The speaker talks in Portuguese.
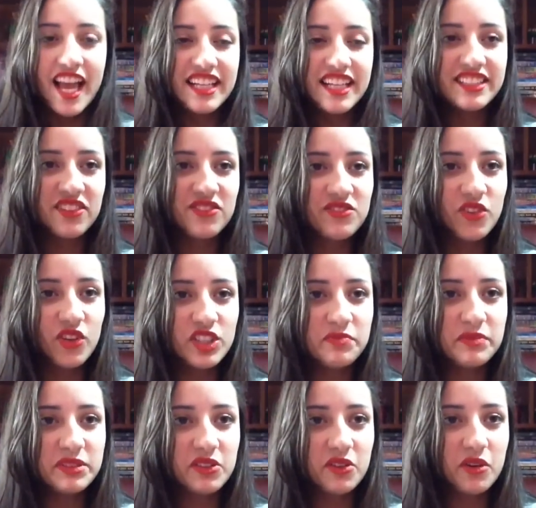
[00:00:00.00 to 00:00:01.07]
Eles são dois
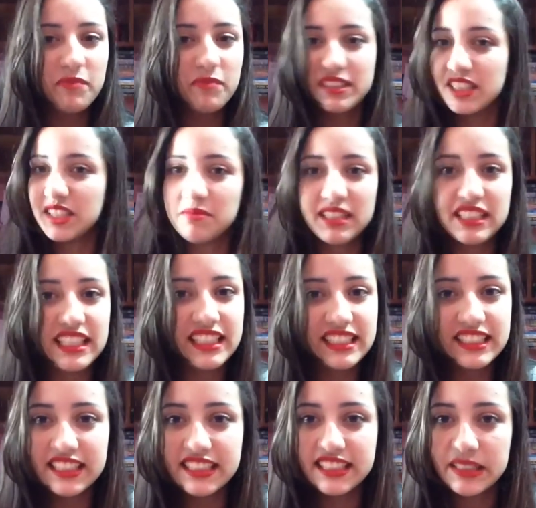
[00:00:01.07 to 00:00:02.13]
psicopatas, mas,
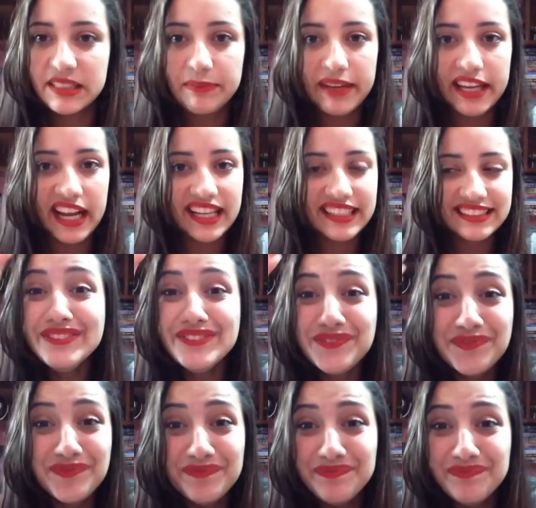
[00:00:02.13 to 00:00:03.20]
gente, se merece
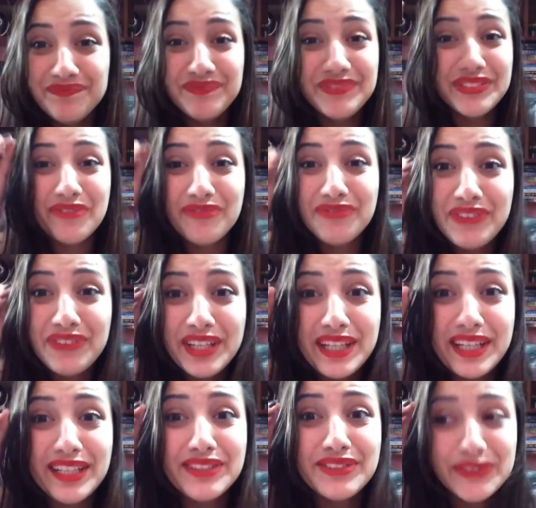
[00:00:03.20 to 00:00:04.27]
Só
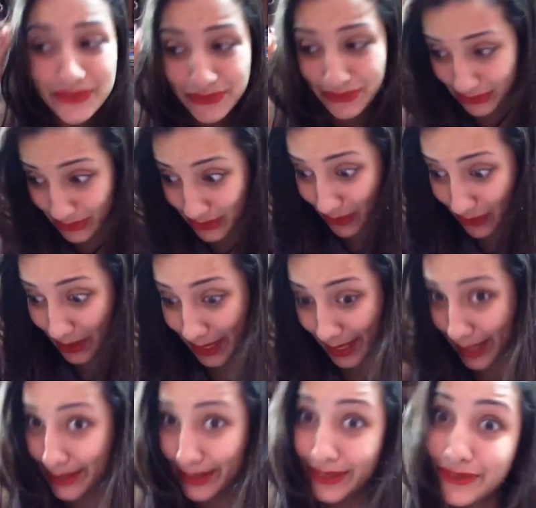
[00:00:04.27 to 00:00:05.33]
fica junto, só
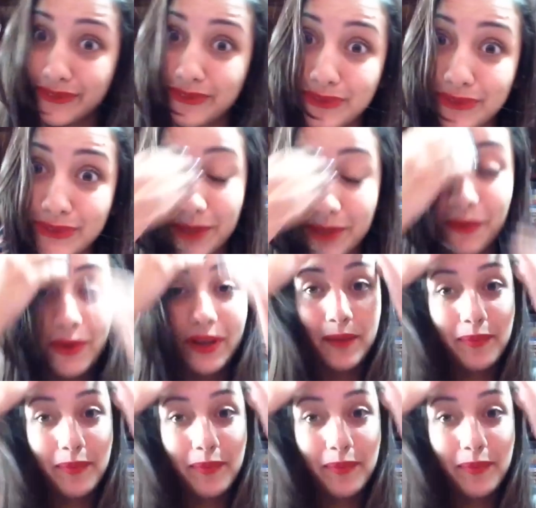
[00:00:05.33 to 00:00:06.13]
casa no último